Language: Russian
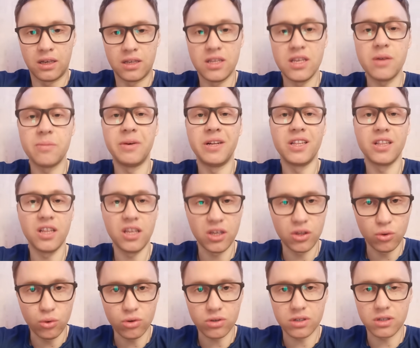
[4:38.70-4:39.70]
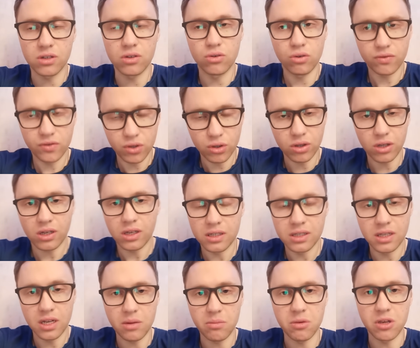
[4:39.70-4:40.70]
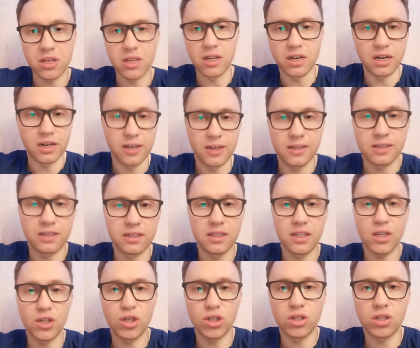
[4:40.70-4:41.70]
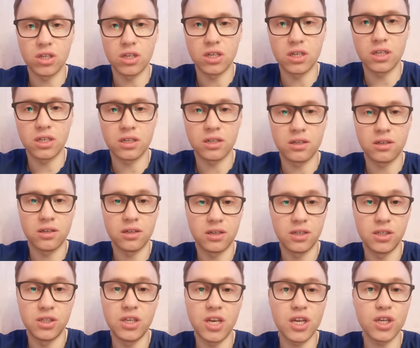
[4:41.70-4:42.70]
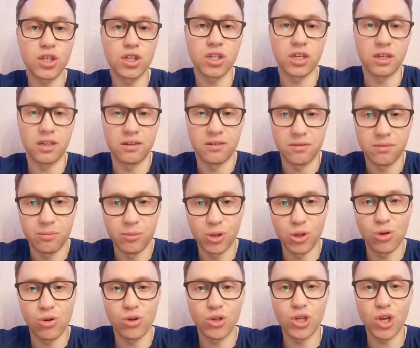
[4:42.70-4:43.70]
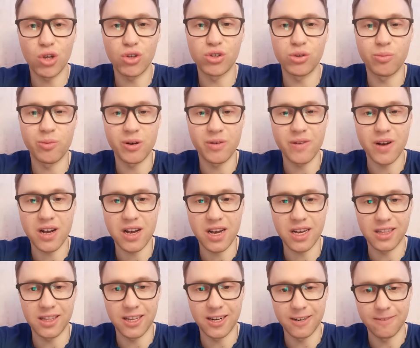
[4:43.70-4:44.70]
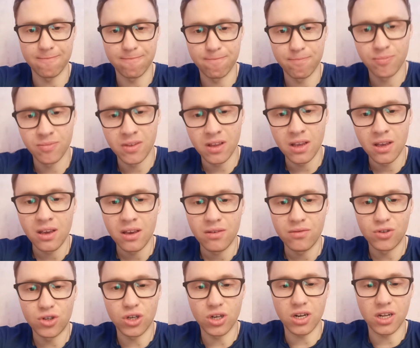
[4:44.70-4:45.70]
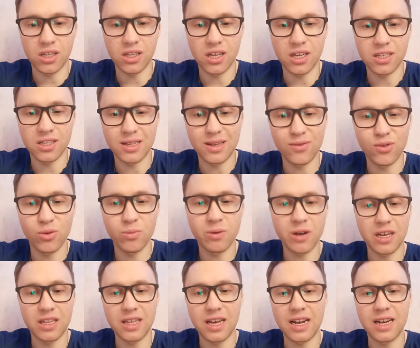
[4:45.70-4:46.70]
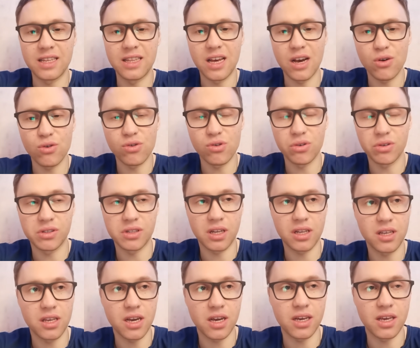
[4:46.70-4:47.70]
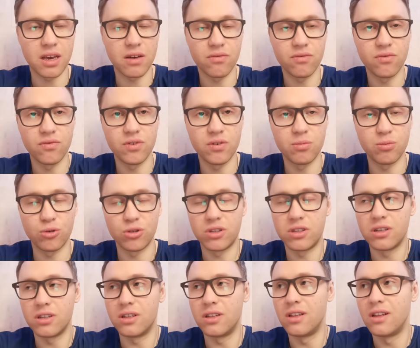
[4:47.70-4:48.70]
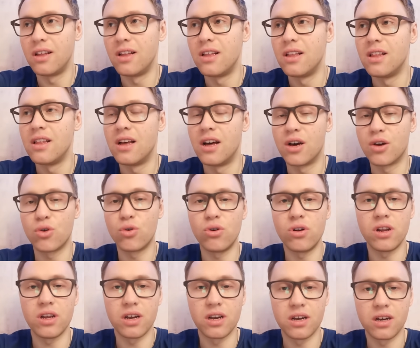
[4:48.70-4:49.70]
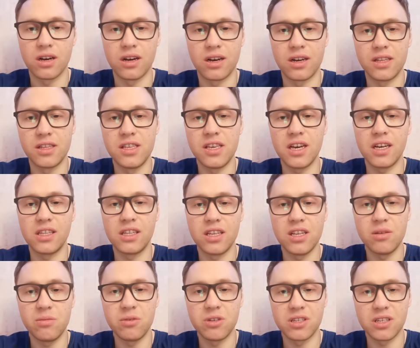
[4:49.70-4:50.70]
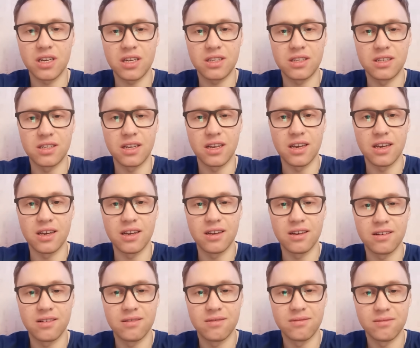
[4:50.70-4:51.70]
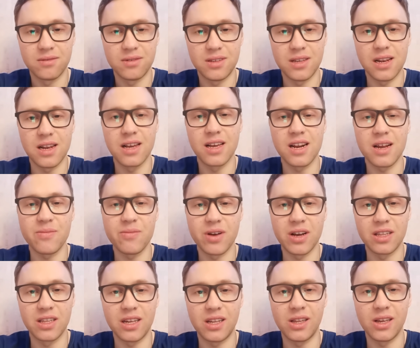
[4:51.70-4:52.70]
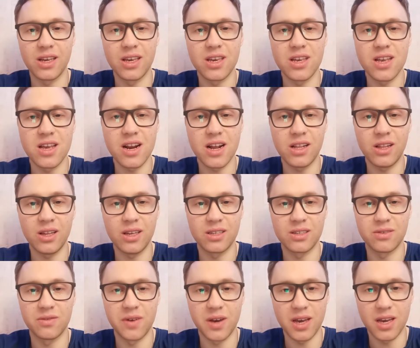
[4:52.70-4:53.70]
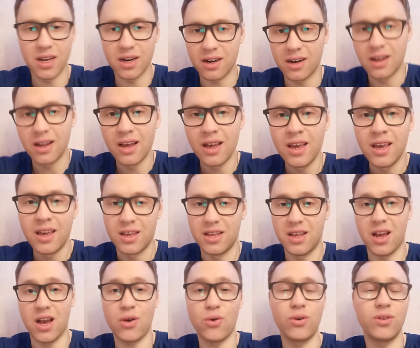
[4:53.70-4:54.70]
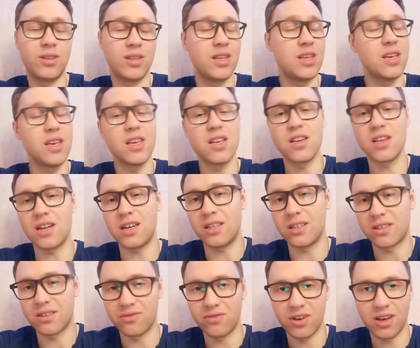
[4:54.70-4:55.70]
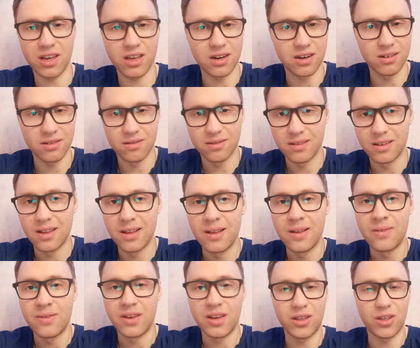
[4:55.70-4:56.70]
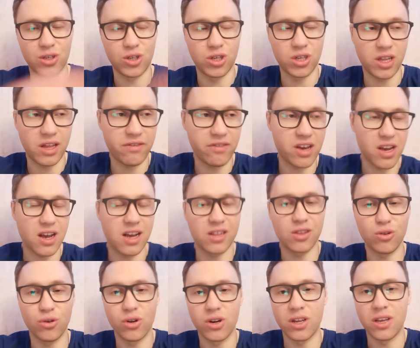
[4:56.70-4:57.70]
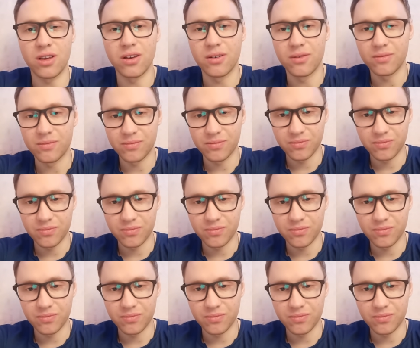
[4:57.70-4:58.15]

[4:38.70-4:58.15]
не молниеносно, но все-таки стремительно. Значит, э, здесь же подключаются провокаторы. Вчера на основном канале на аудиостатьях я выпустил ролик э, «Деанонимизация телеграм-канала «Генерал СВР». Никакой это не генерал СВР. Это человек, который